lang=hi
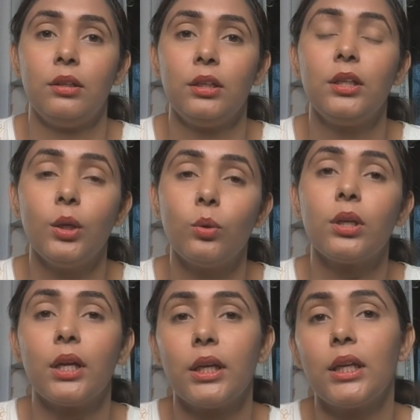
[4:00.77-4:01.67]
क्योर
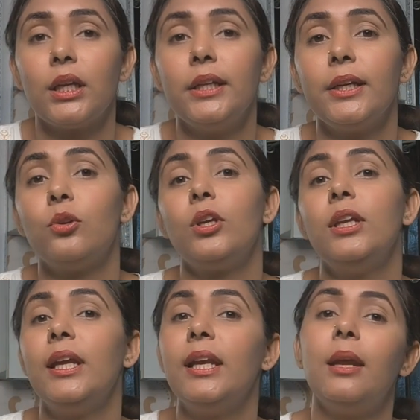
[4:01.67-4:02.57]
करने के लिए क्योंकि
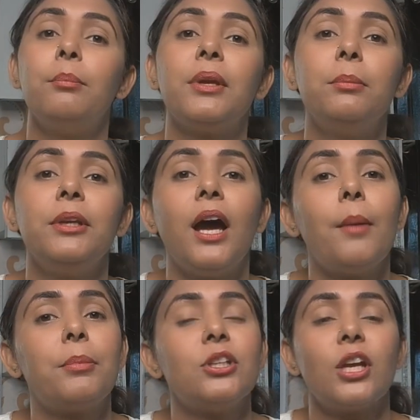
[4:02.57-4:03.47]
नेल लैम्प के बिना
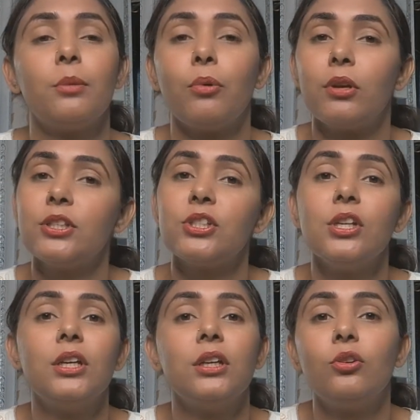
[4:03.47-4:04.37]
आपकी जेल पॉलिश
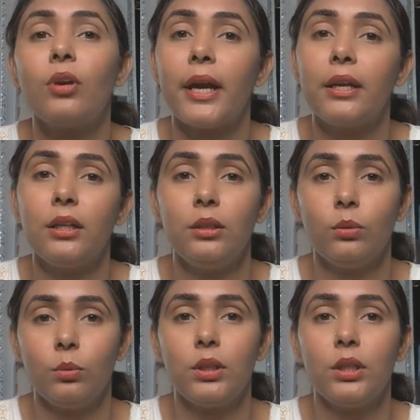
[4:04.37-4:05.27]
ड्राई नहीं
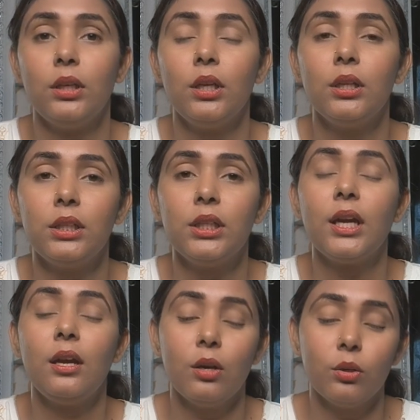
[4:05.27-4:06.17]
होगी ठीक
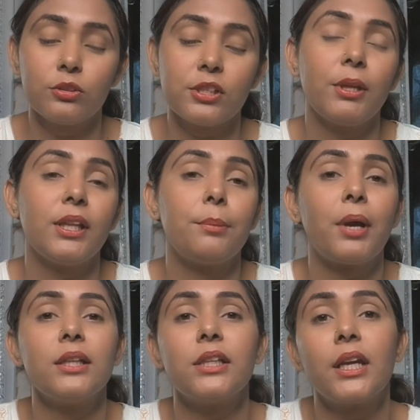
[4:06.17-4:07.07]
है उसके बाद
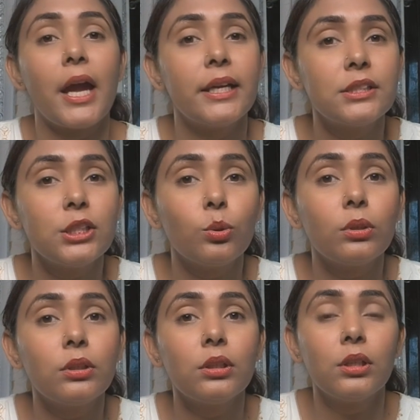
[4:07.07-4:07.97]
आपका आ जाएगा
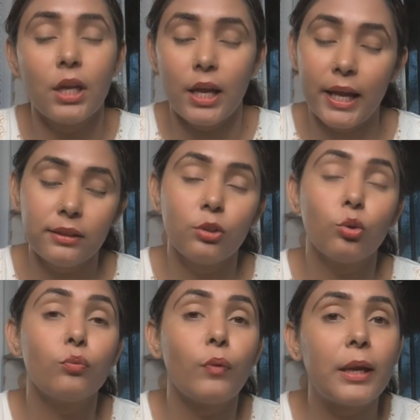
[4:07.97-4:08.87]
एसीटोन
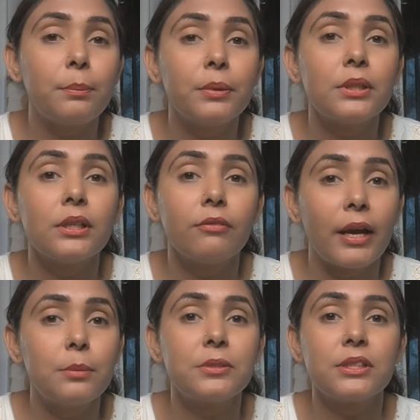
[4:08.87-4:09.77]
एसीटोन वाइपर
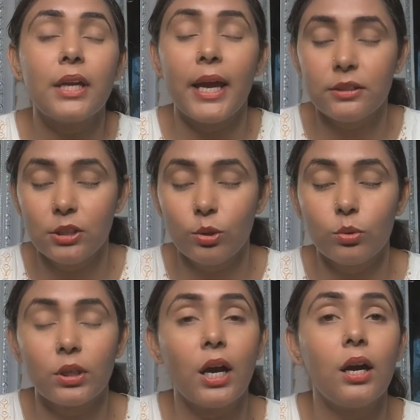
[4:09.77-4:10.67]
वाइप्स
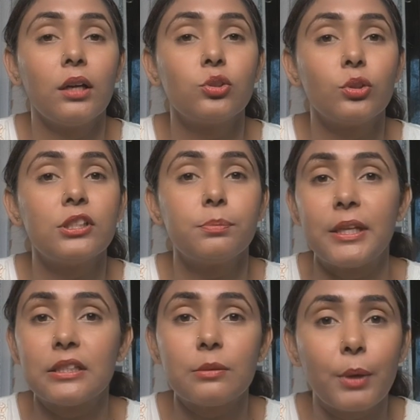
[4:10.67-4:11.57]
एसीटोन का जो
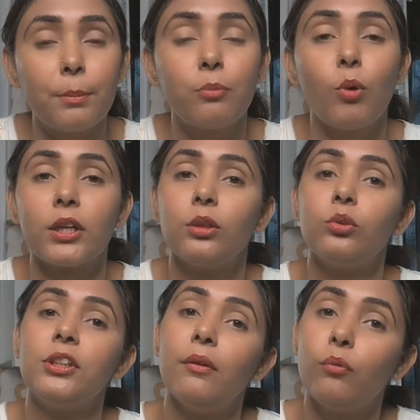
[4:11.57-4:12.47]
डिस्पेंसर पंप बॉटल
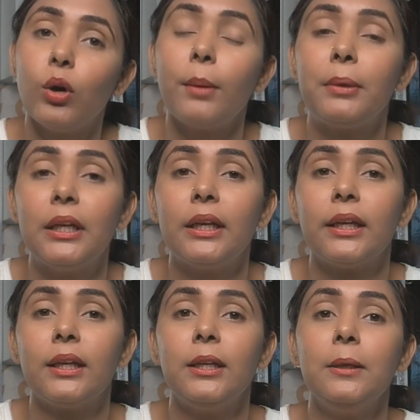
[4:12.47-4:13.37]
होती है वो आपकी
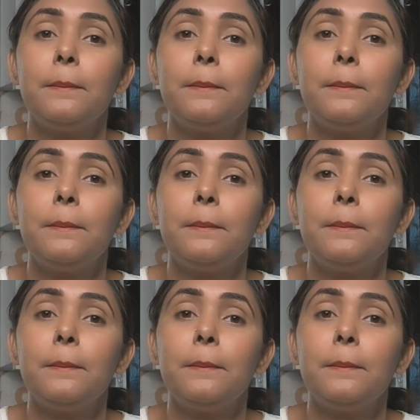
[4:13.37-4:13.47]
लगेगी